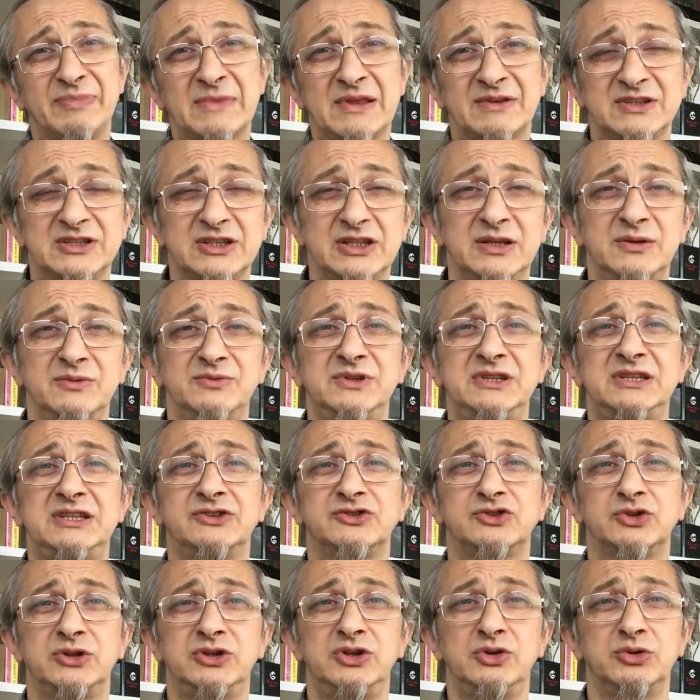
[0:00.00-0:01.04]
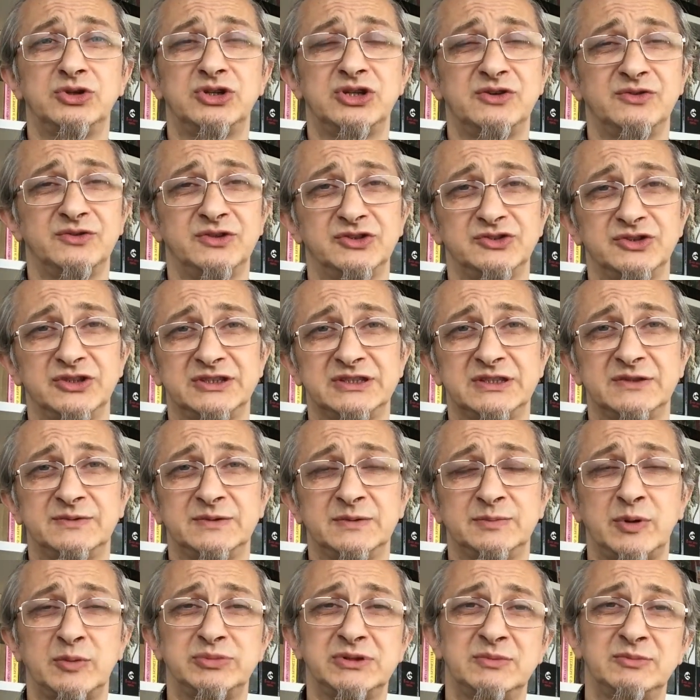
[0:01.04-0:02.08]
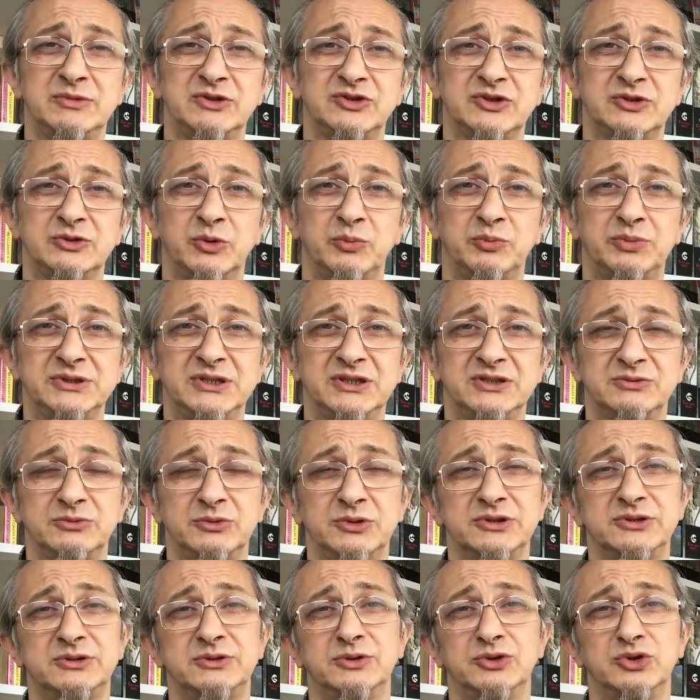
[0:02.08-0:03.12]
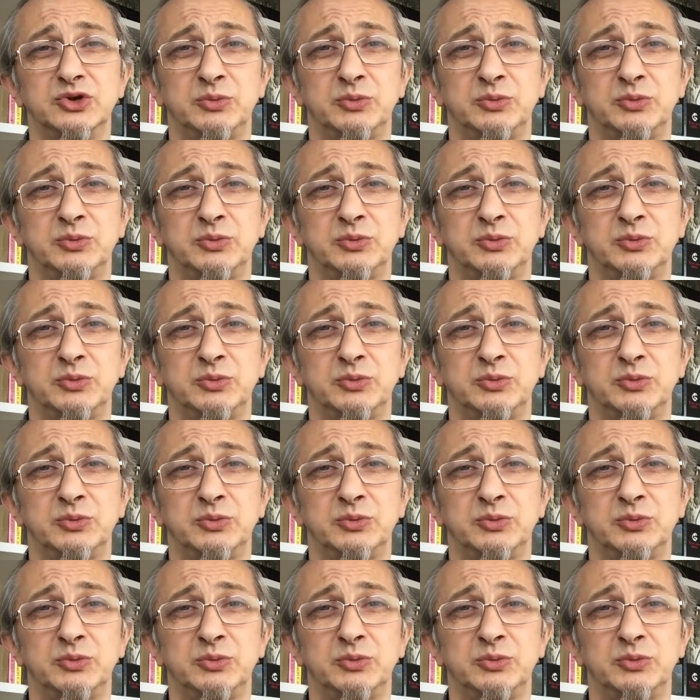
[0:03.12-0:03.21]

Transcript: В целом, видя, что не очень вышли цифры по промышленному производству,